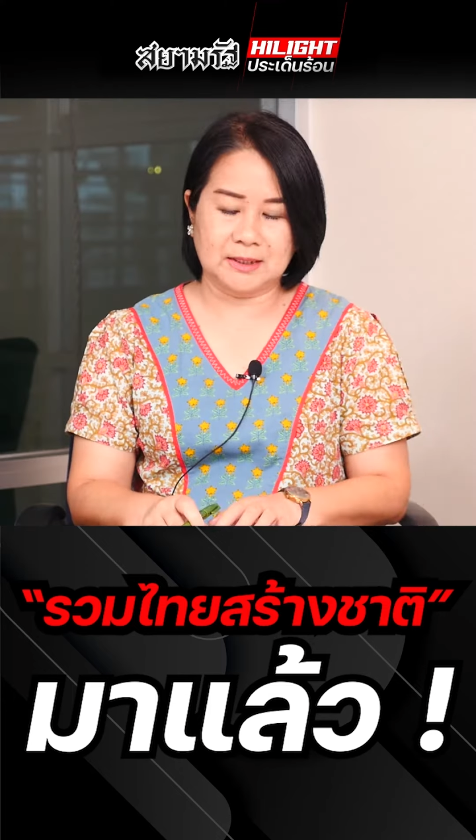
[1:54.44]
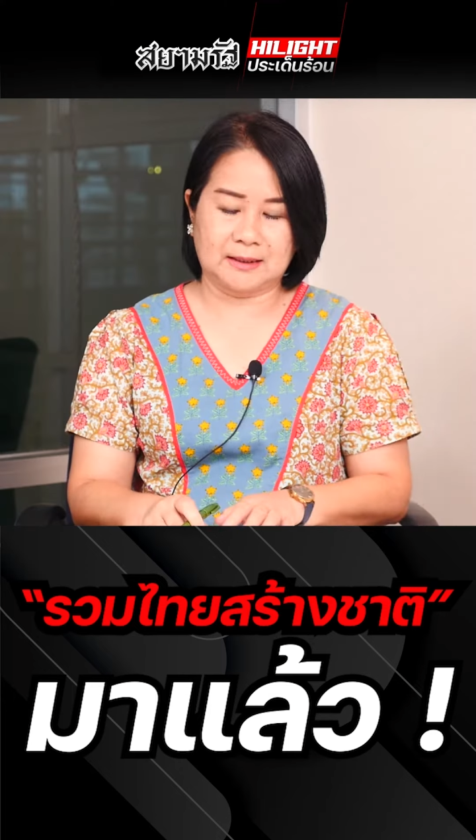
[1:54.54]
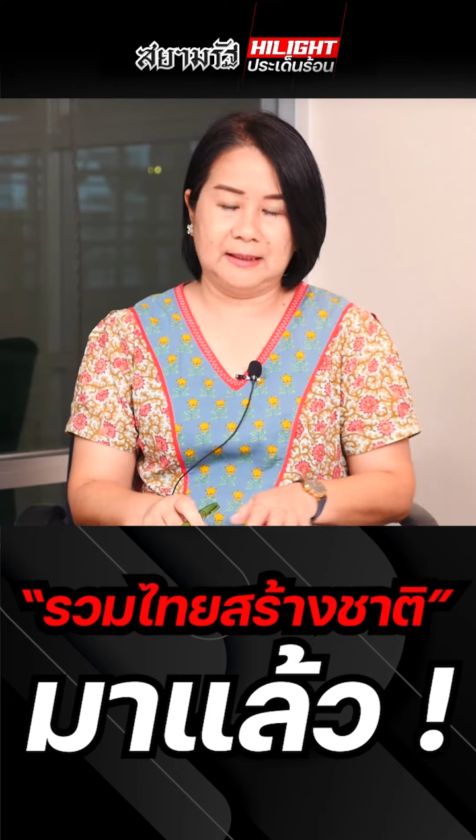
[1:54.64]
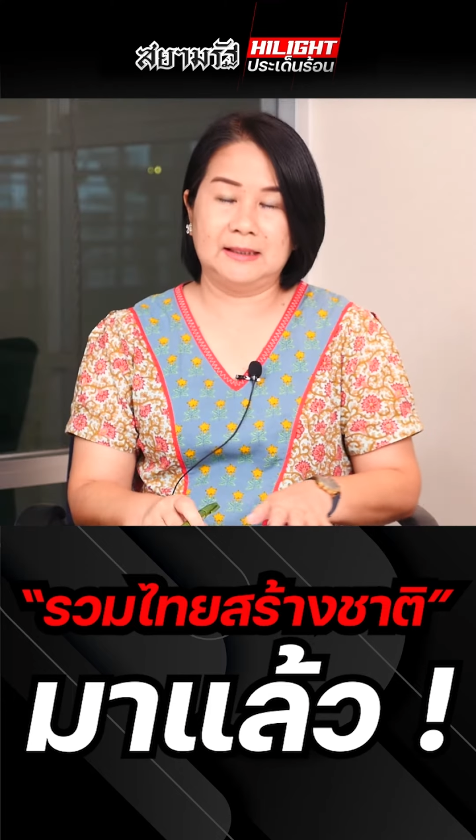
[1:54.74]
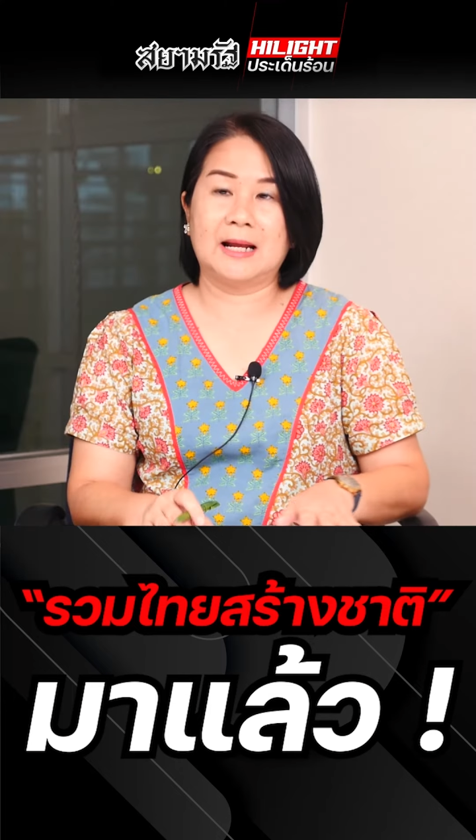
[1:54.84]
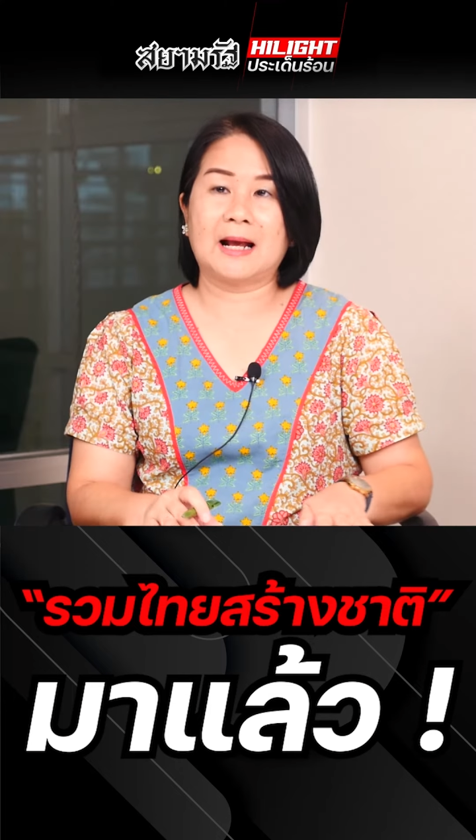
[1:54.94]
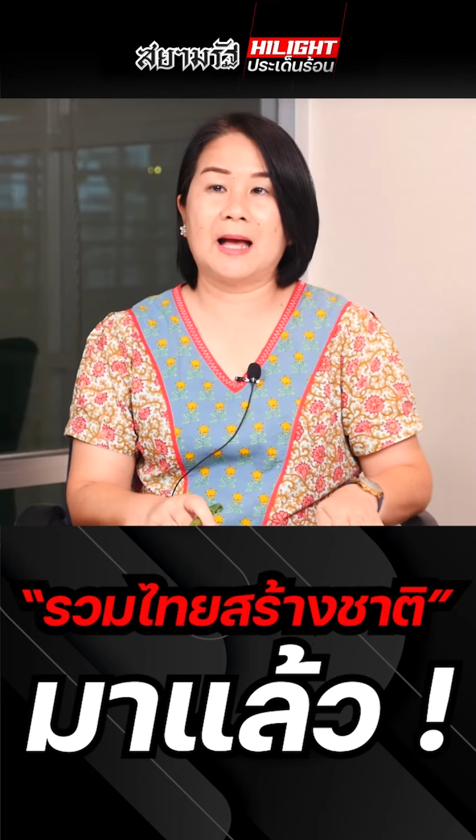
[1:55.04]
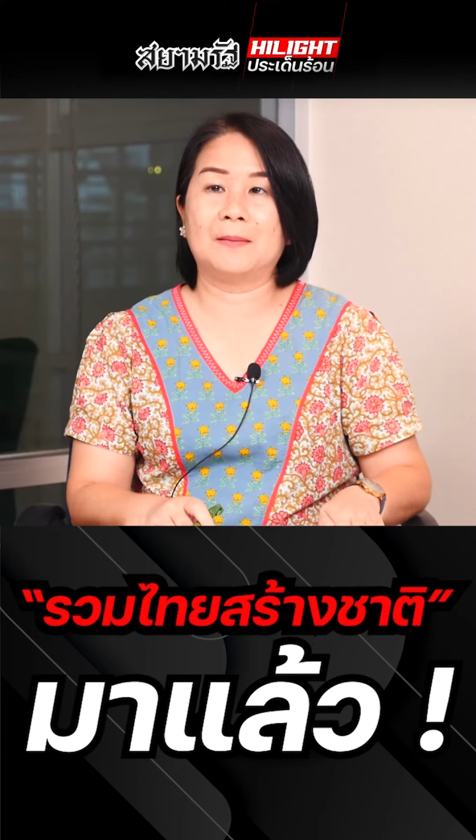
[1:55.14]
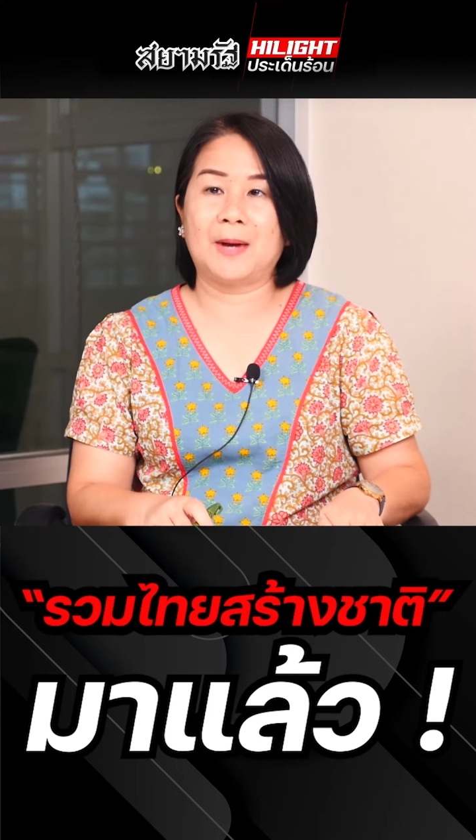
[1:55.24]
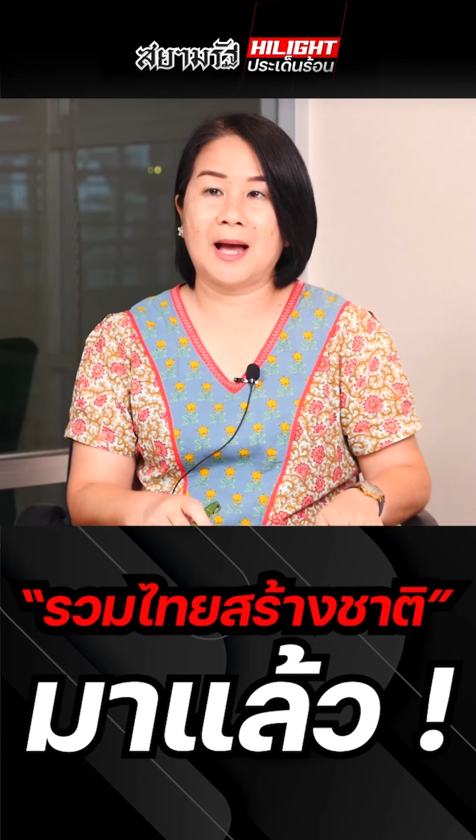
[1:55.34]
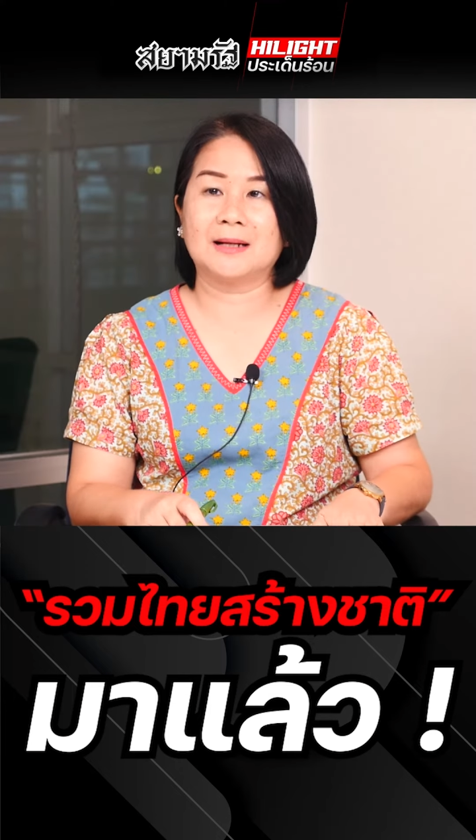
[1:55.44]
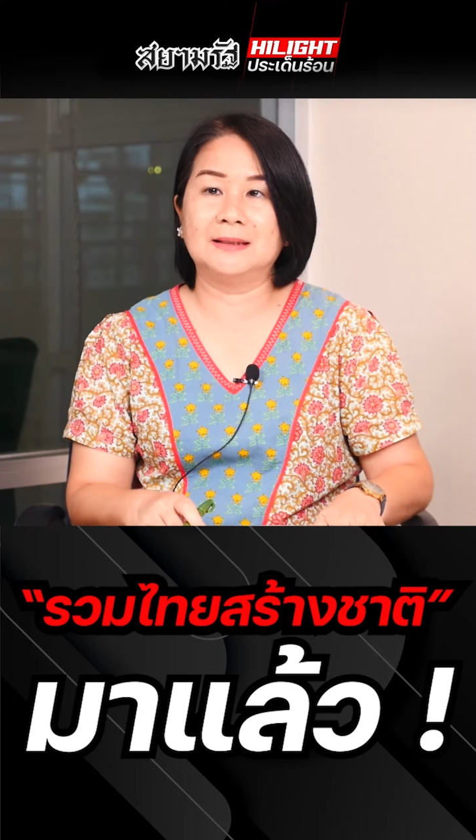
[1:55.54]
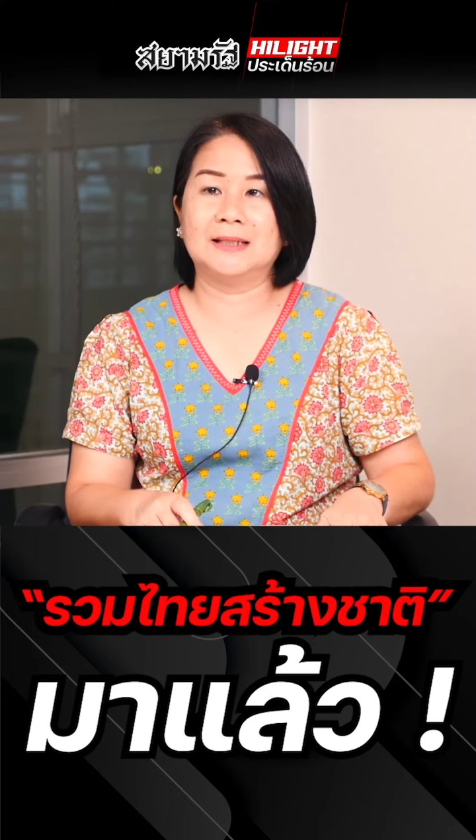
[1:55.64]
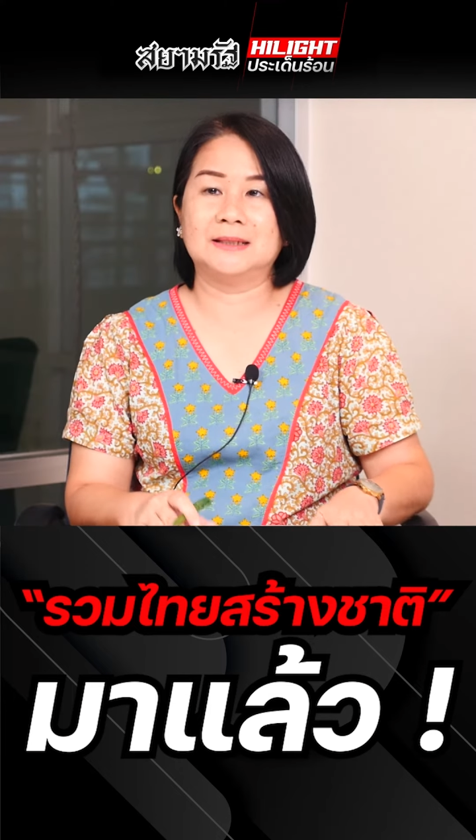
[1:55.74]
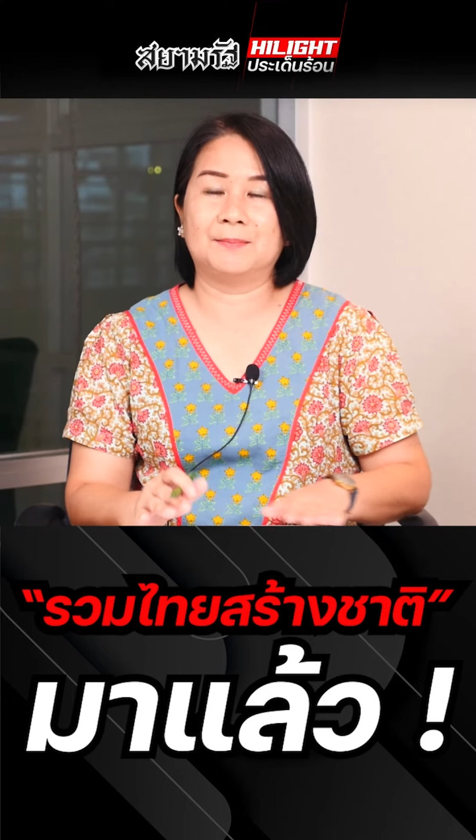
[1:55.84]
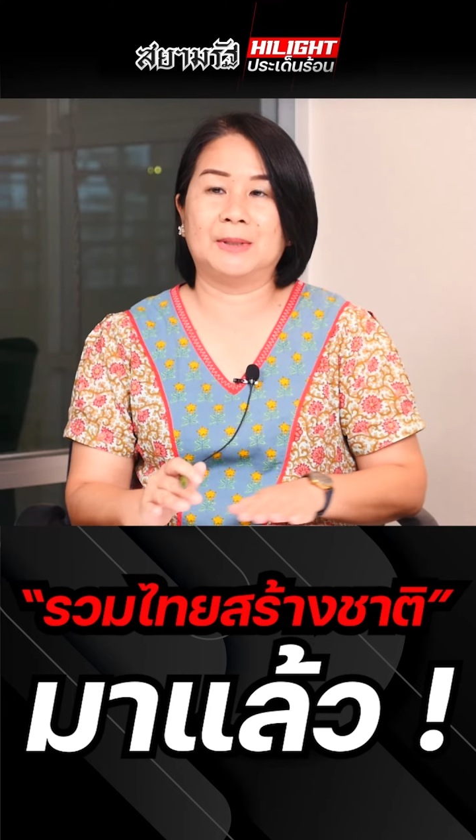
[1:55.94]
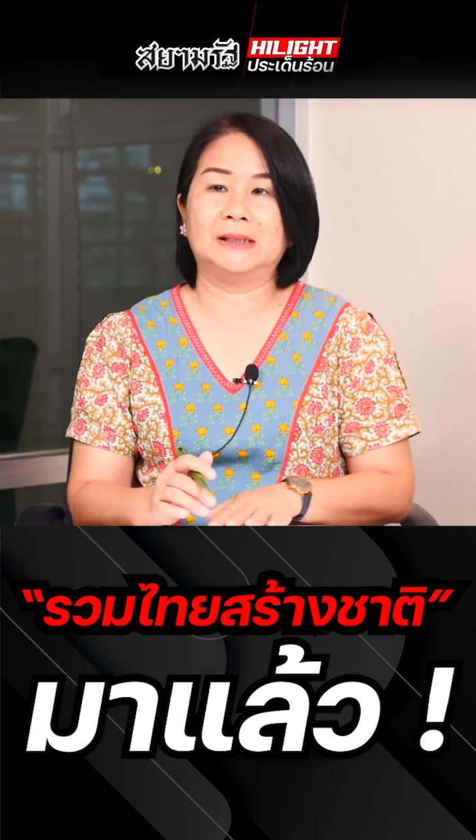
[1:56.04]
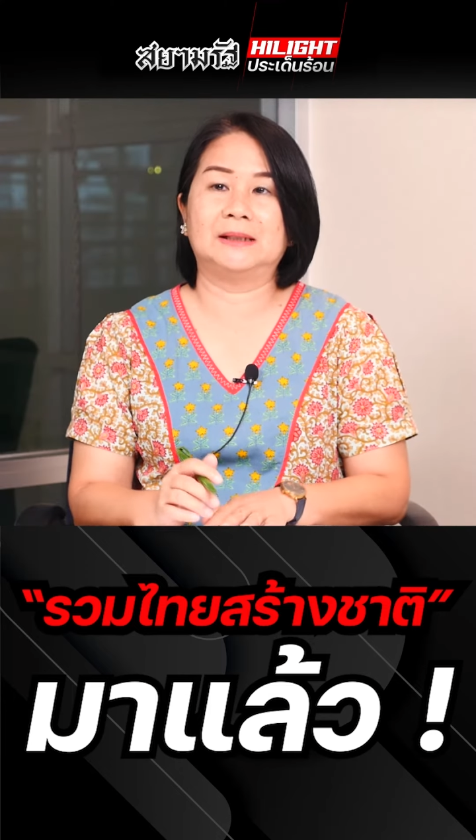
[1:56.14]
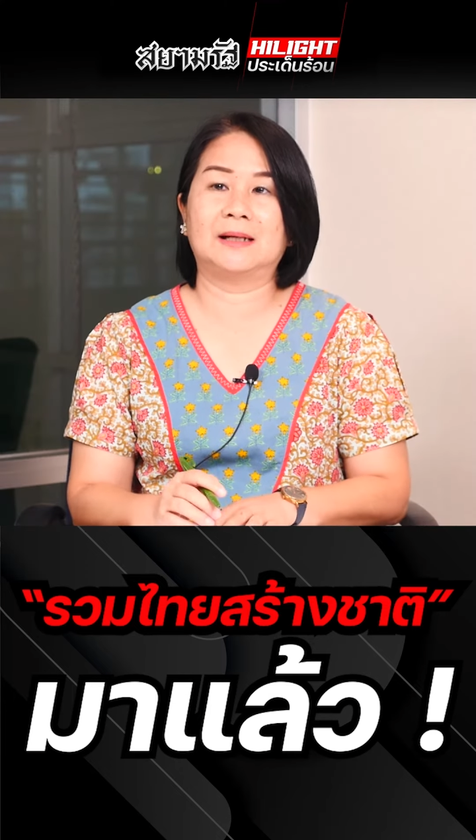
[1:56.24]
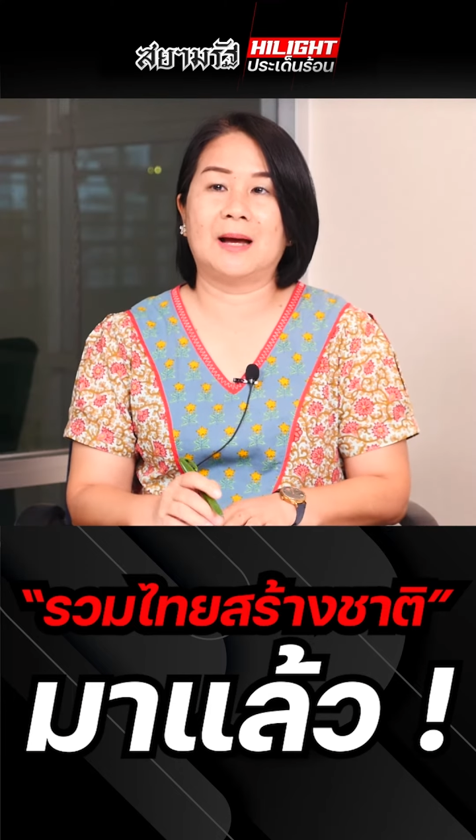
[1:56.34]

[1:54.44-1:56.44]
กจากนี้นะคะพักยังจะเปิด